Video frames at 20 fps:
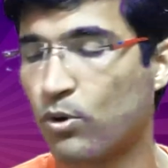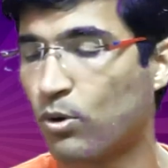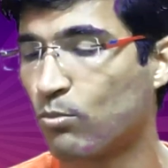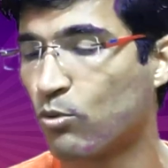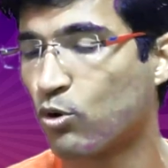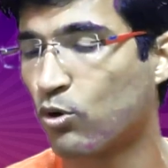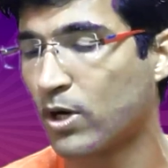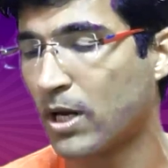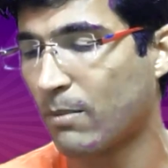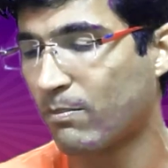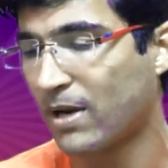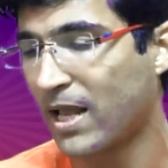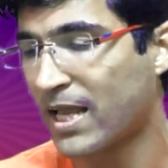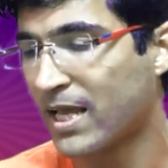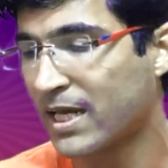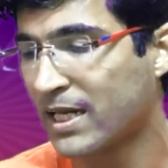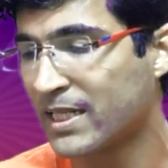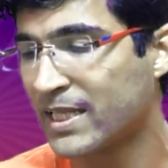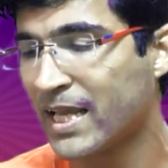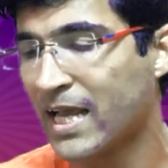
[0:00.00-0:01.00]
प्रोमो कोड
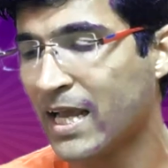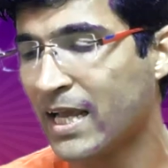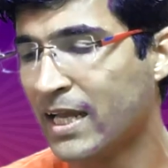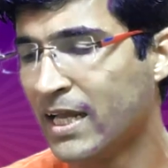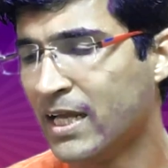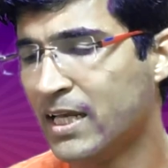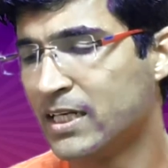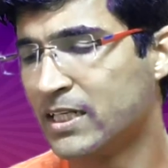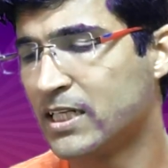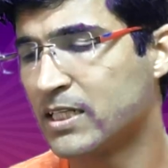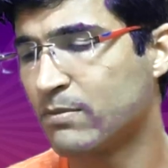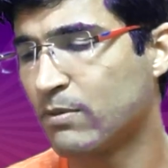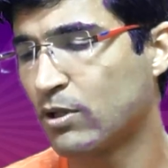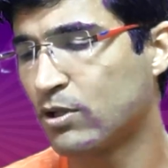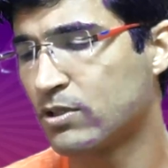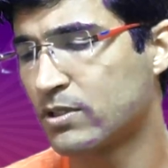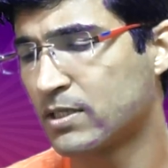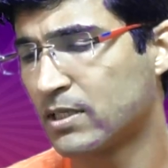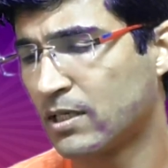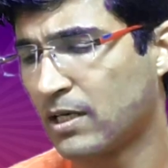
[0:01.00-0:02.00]
अप्लाई कर दिया है जिसमें
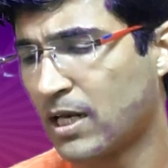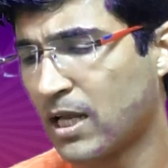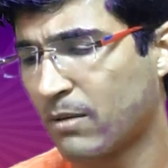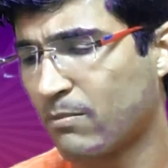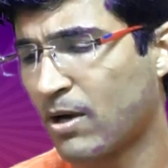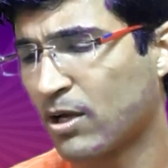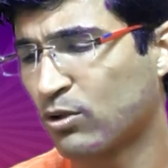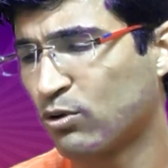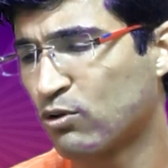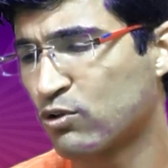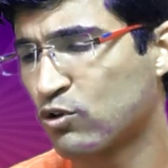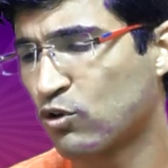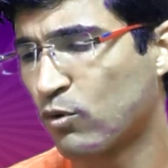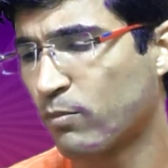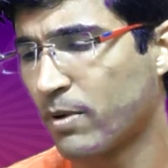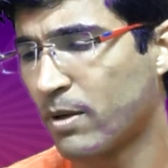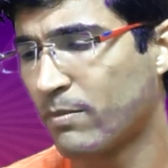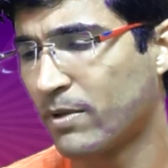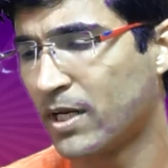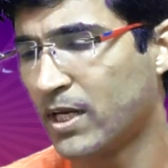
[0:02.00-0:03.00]
लगभग दो
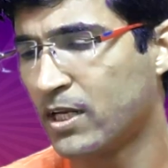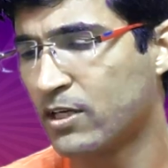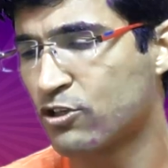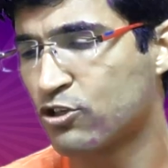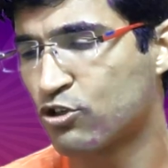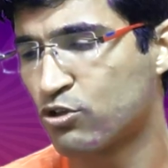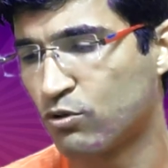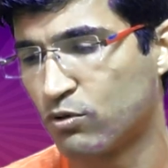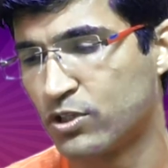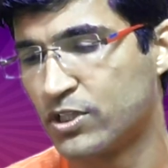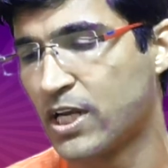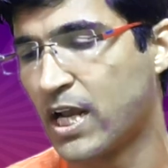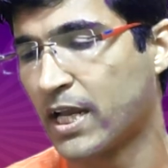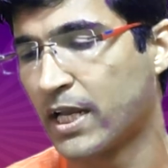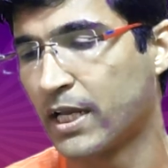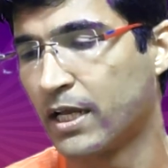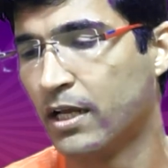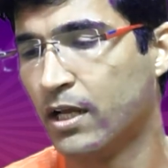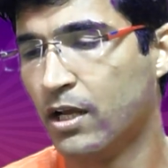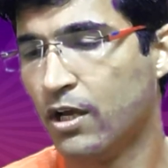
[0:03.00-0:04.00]
सौ मेरे छूट
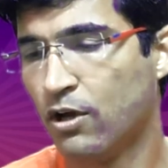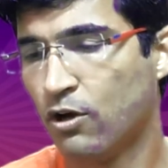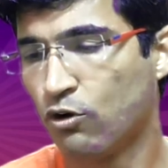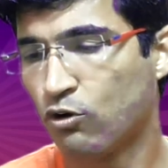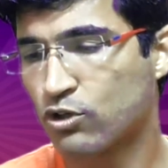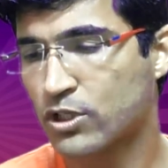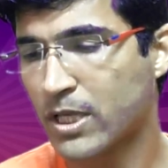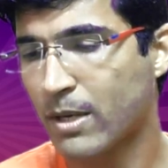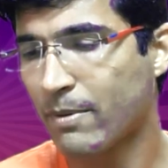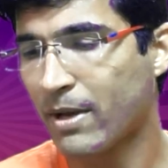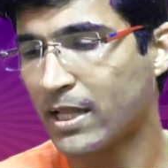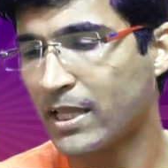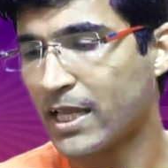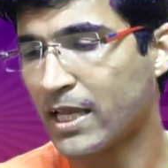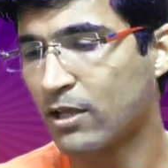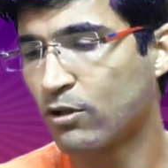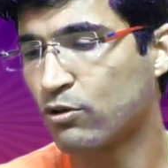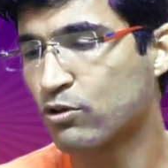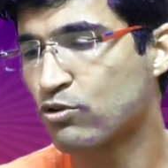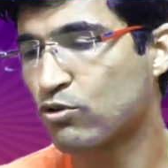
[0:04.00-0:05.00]
जाएंगे उसके बाद
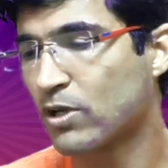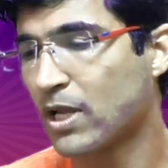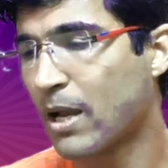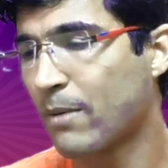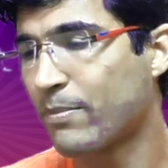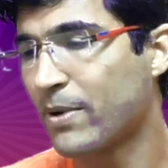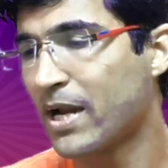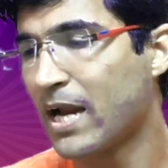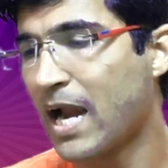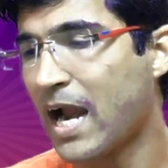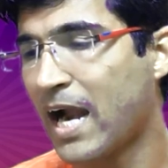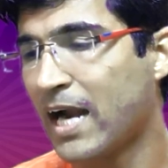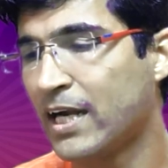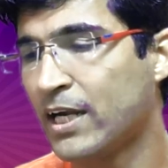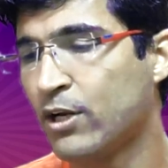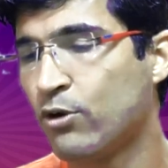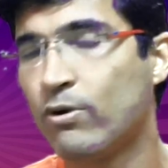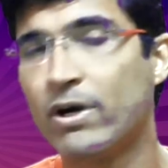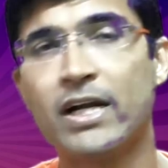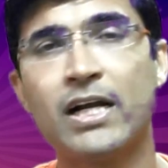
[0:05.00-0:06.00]
देखिए दोस्तों यहाँ पे
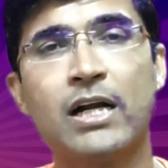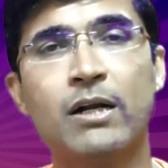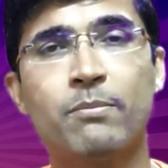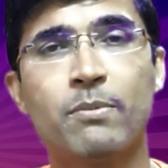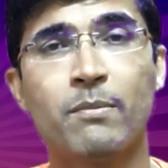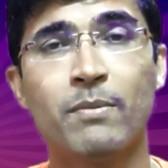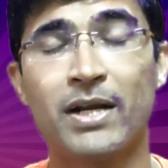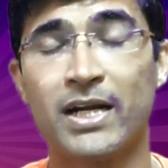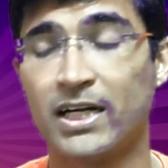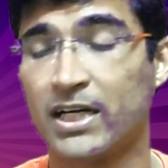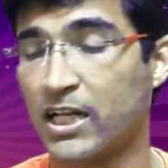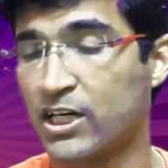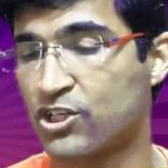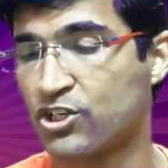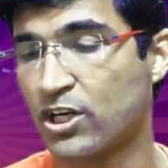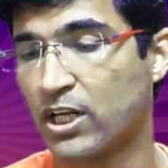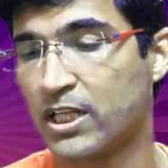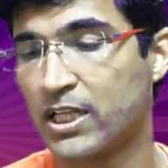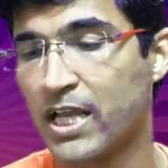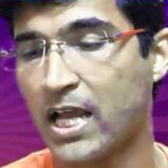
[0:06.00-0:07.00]
एड न्यू एडल्ट पे मैंने
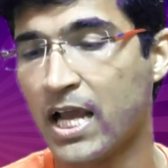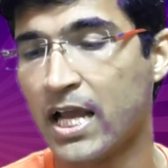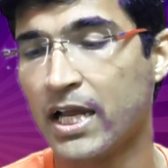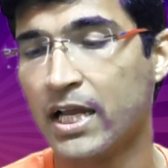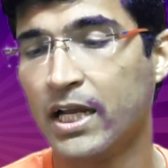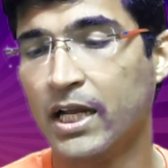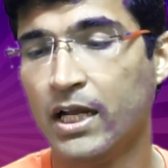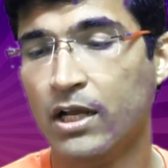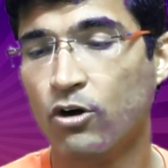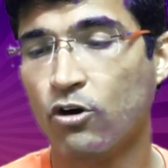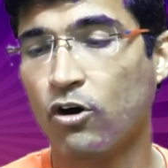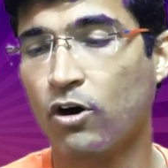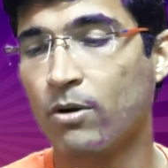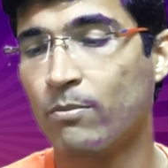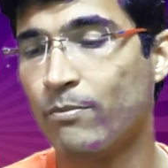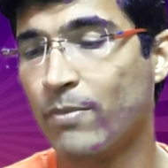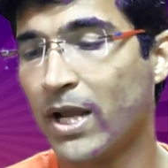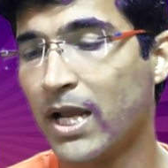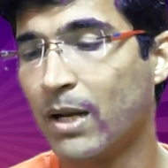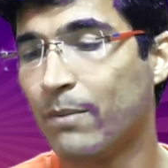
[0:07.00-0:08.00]
टच कर दिया है
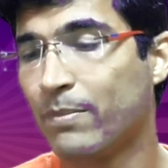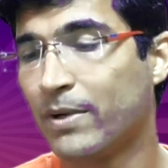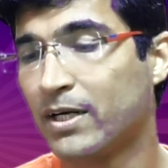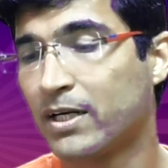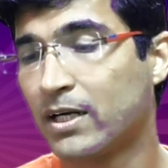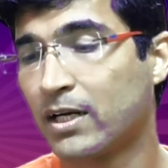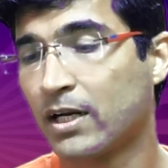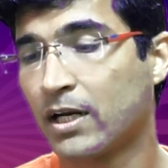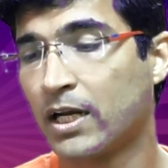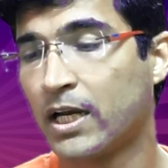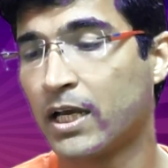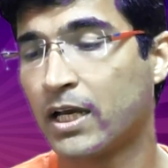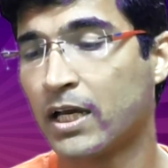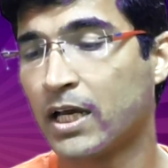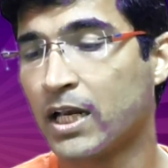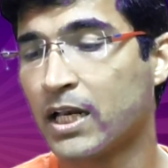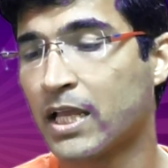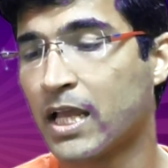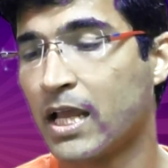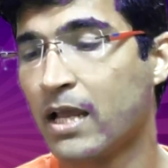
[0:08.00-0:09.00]
और मेल पे क्लिक
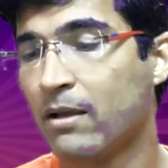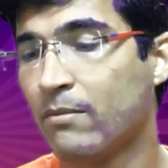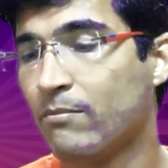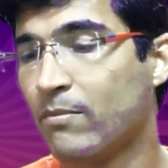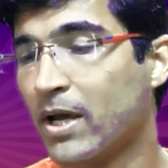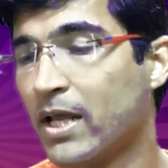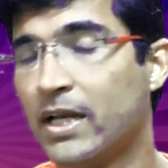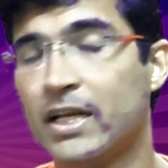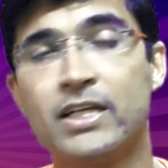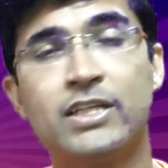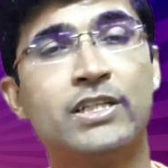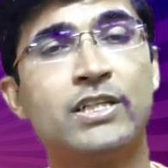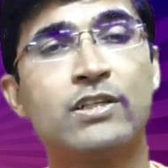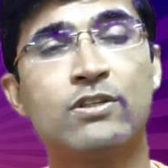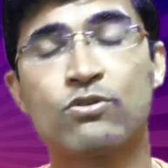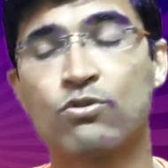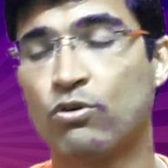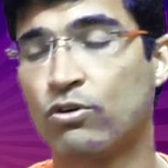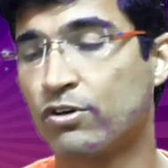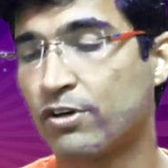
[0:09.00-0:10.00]
करके मैंने
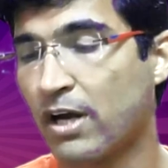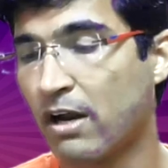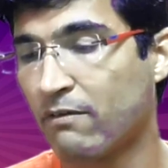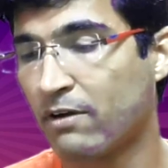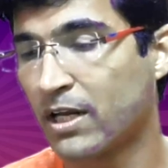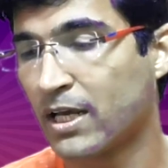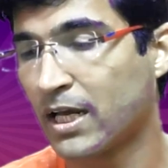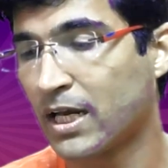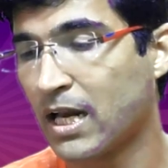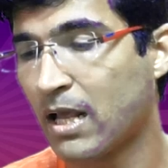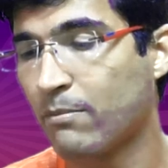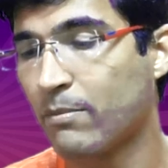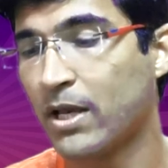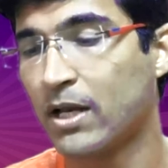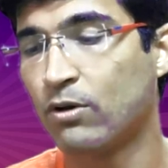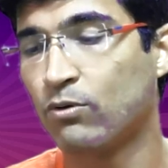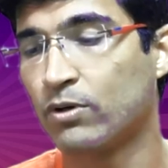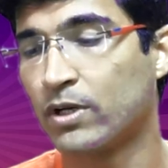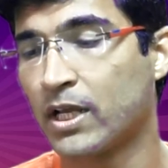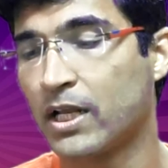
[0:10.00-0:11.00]
जिसको ट्रैवल करना है
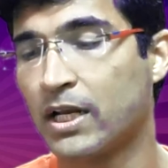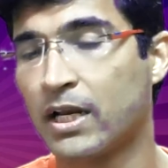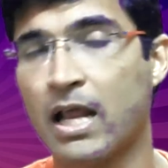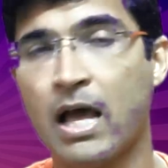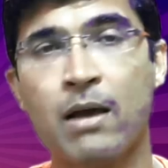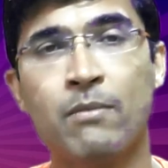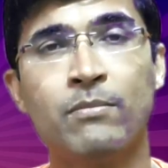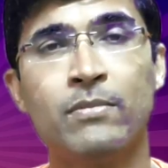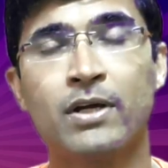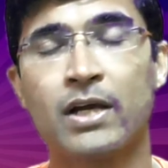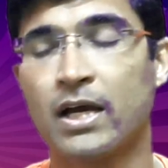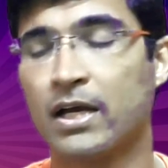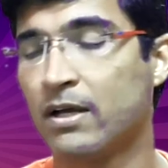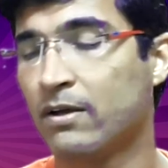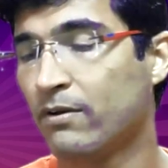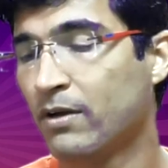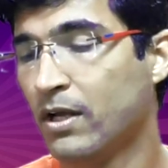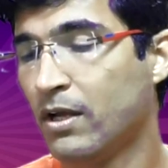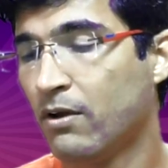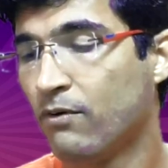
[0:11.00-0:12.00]
मैंने उनके नाम
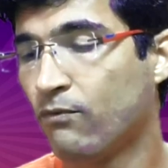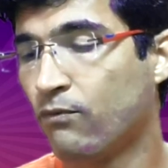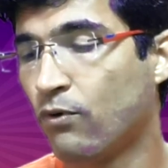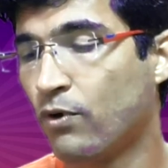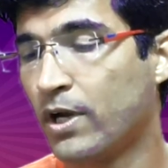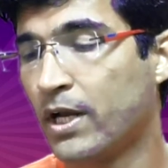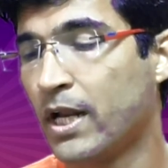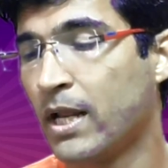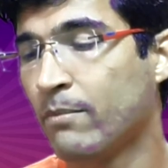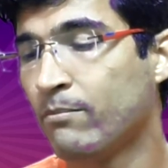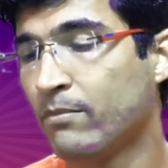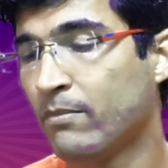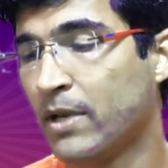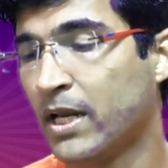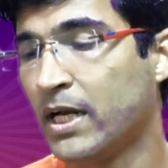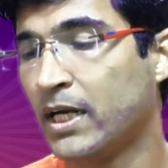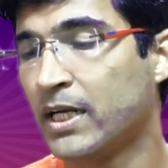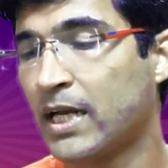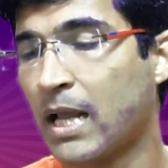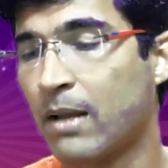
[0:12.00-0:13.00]
का फुल नेम
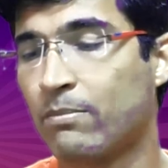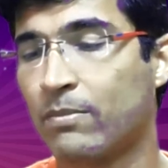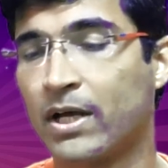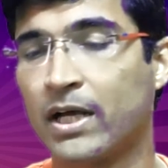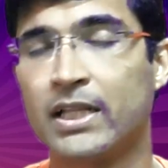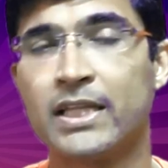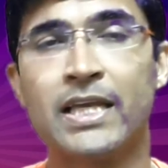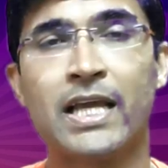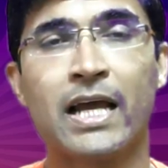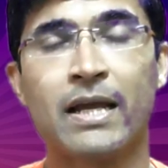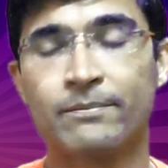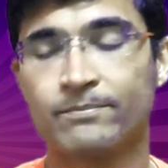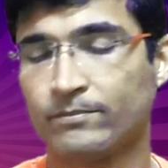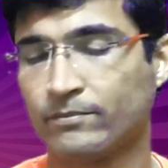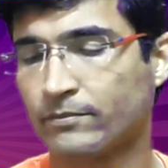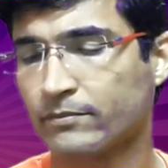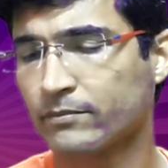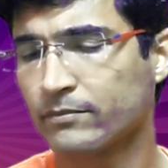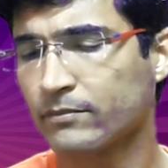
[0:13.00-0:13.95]
मैंने टाइप कर दिया है